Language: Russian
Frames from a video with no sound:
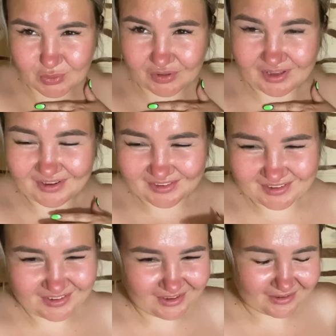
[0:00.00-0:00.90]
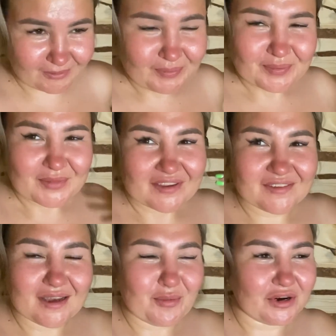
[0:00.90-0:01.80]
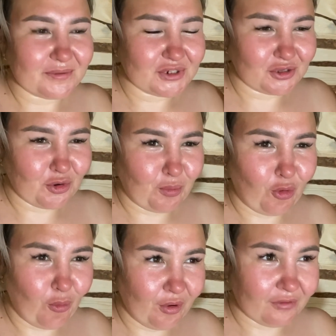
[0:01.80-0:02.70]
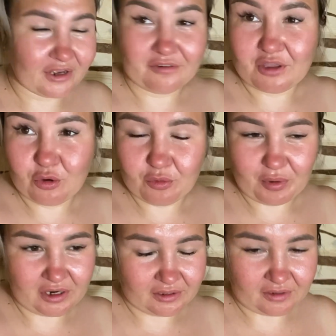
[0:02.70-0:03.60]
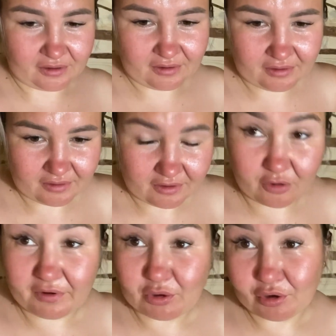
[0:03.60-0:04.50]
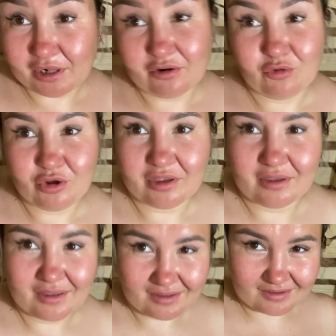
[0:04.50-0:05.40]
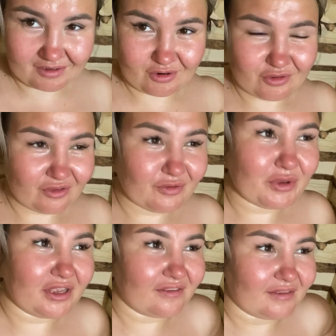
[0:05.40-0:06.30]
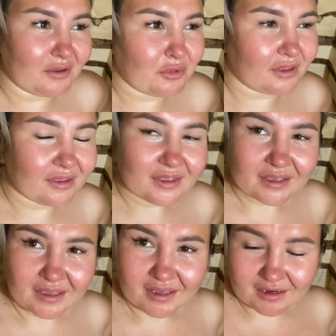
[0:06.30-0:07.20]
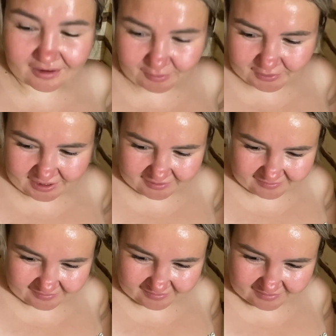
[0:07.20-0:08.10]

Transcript: Классно, классно. Запах вообще такой бомбовый, хвоей пахнет. Хвоей или хвоей? Короче, выбирайте сами, как вам нравится.